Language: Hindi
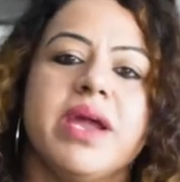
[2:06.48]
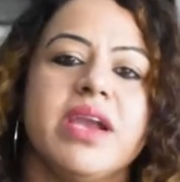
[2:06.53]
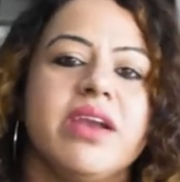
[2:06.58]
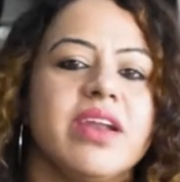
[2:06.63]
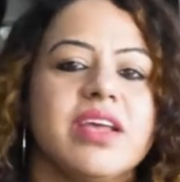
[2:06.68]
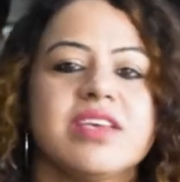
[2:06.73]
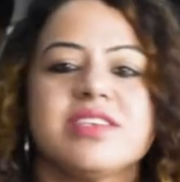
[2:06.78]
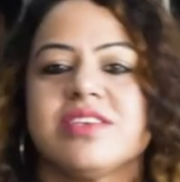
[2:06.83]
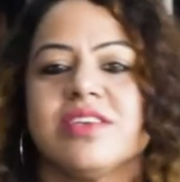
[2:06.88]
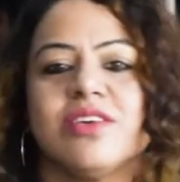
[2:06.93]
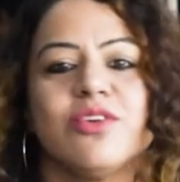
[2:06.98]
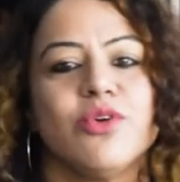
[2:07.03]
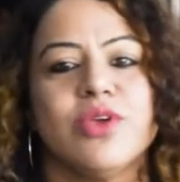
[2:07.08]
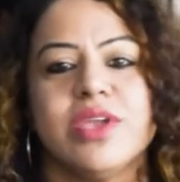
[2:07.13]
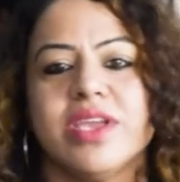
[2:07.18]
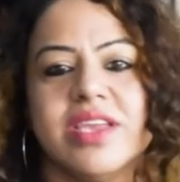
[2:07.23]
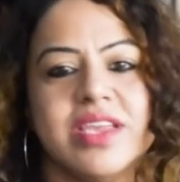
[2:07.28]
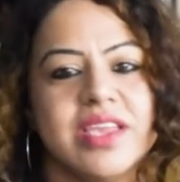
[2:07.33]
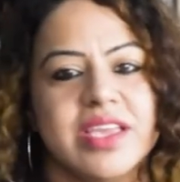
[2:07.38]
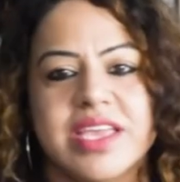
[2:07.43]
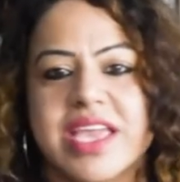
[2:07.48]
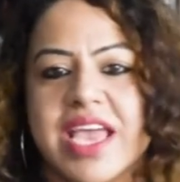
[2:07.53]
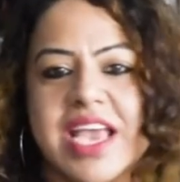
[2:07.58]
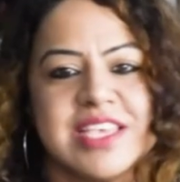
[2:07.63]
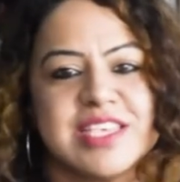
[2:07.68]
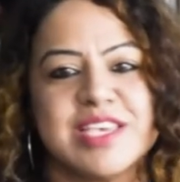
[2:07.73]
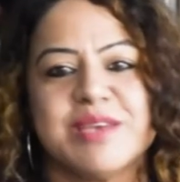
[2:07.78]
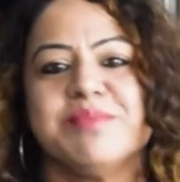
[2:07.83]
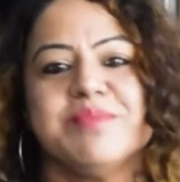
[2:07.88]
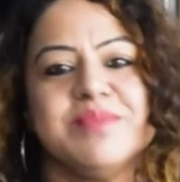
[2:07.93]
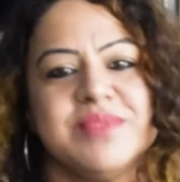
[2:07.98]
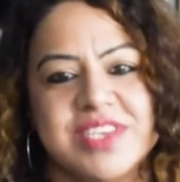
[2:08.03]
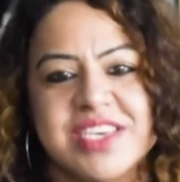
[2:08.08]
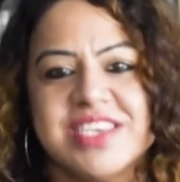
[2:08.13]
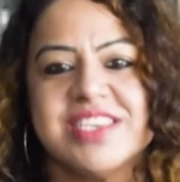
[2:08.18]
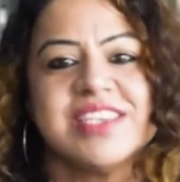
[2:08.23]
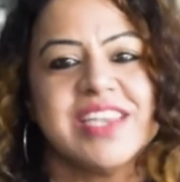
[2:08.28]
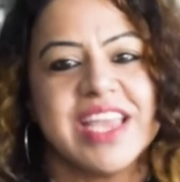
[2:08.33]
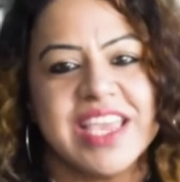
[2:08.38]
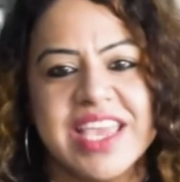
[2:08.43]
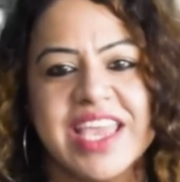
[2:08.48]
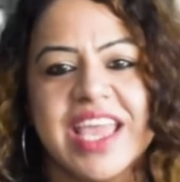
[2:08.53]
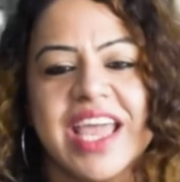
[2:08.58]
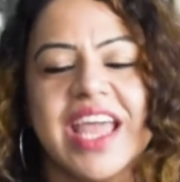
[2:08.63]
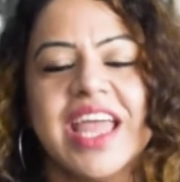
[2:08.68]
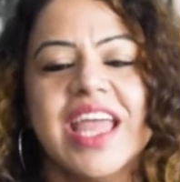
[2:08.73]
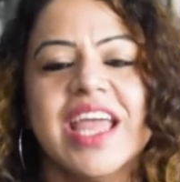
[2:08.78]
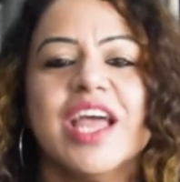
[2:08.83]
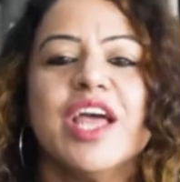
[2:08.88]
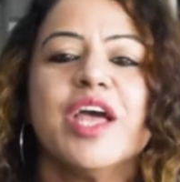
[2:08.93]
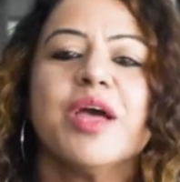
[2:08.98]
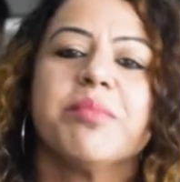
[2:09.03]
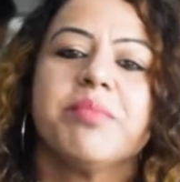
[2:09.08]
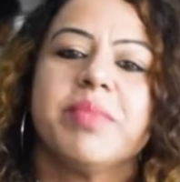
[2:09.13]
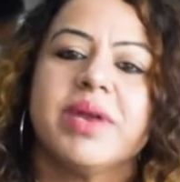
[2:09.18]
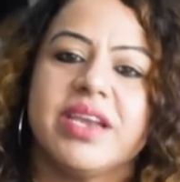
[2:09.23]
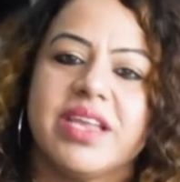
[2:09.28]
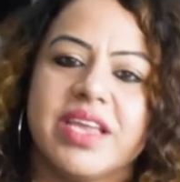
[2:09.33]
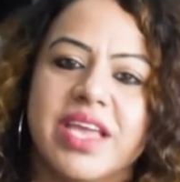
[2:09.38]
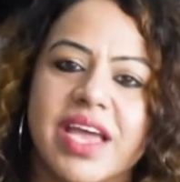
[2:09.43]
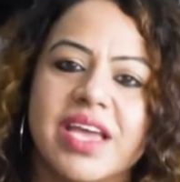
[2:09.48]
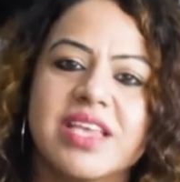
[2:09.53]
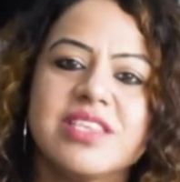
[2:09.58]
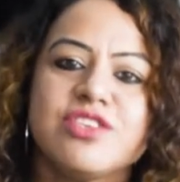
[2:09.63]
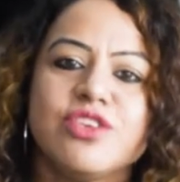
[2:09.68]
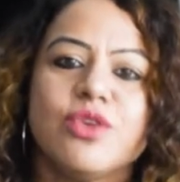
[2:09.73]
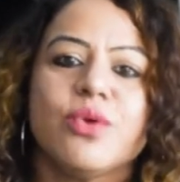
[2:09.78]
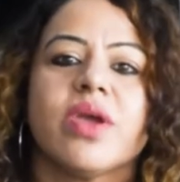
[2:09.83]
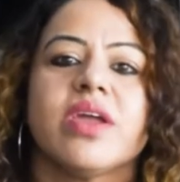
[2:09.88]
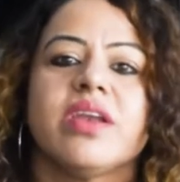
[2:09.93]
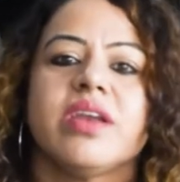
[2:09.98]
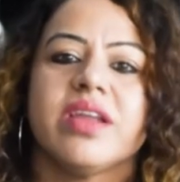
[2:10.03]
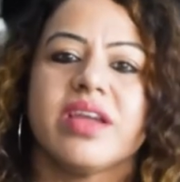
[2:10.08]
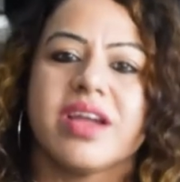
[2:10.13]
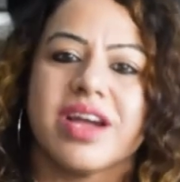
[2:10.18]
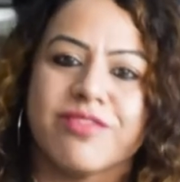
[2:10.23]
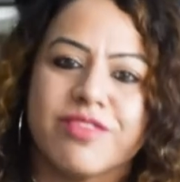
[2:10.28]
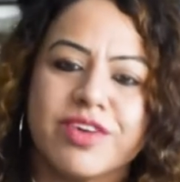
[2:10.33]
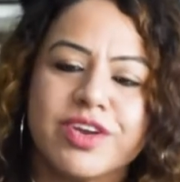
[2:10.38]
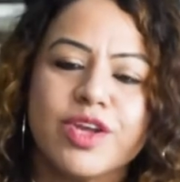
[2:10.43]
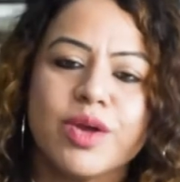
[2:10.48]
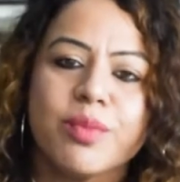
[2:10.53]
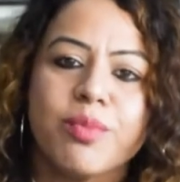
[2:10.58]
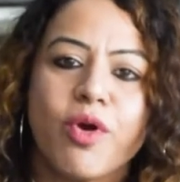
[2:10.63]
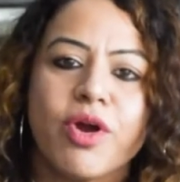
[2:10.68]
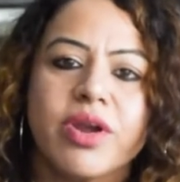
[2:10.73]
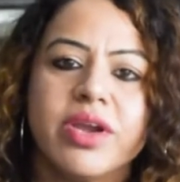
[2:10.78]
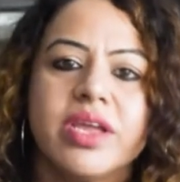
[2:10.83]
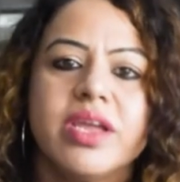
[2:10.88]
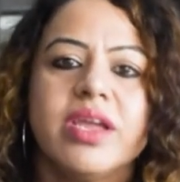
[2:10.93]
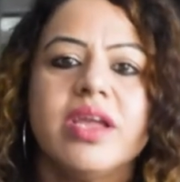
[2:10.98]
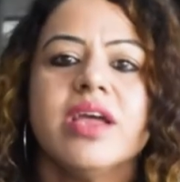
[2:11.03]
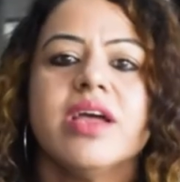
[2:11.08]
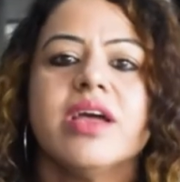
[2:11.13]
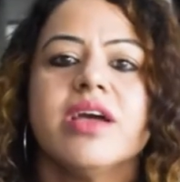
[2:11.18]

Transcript: बेड रेस्ट कोई ये सब चीज़ नहीं है बट येस यू कैन रिकवर योर बॉडी